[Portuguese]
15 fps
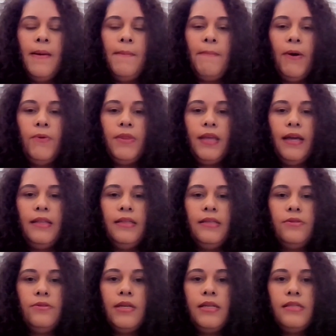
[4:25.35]
pautadas
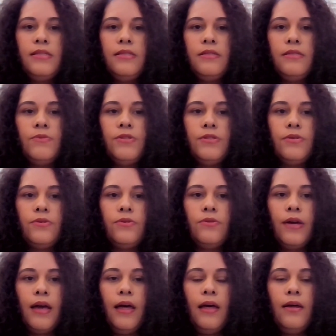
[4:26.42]
no racismo
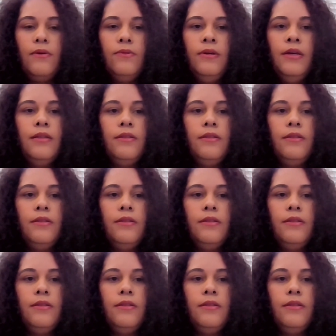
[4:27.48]
estrutural,